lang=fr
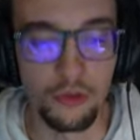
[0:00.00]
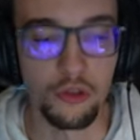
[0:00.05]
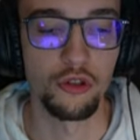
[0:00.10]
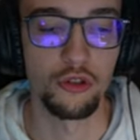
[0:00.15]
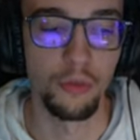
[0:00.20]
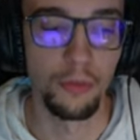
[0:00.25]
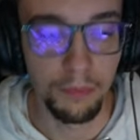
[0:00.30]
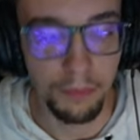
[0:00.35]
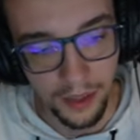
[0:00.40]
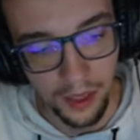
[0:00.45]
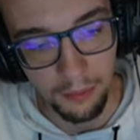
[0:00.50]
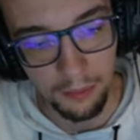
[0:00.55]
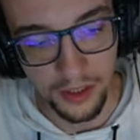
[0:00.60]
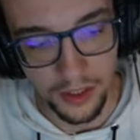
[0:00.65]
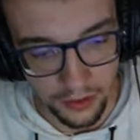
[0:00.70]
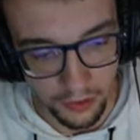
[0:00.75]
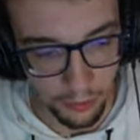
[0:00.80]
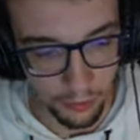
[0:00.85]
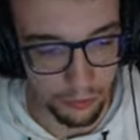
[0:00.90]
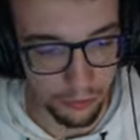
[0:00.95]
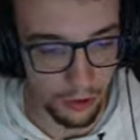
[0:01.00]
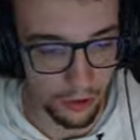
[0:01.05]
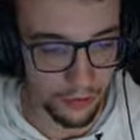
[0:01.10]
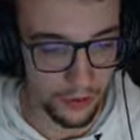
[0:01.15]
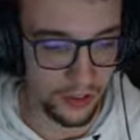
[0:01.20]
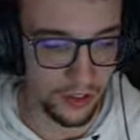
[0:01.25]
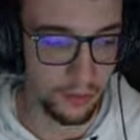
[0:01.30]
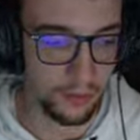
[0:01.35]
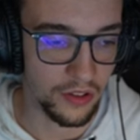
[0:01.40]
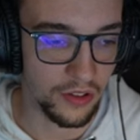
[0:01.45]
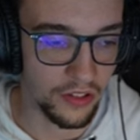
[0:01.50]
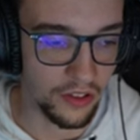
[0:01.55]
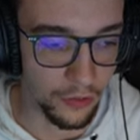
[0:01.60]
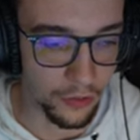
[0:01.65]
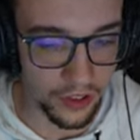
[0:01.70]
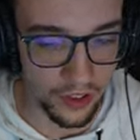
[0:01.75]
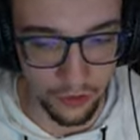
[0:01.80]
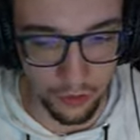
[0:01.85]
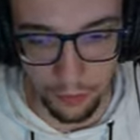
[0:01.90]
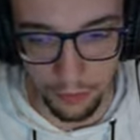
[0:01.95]
me permets de pouvoir faire des petites
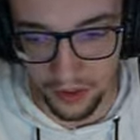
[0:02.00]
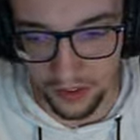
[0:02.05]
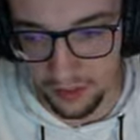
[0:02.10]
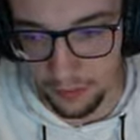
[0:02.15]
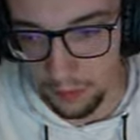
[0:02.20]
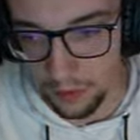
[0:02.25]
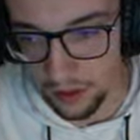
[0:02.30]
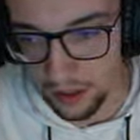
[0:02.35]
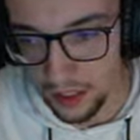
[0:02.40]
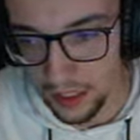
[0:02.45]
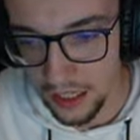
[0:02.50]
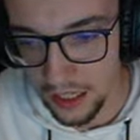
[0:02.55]
invocations par-ci par-là.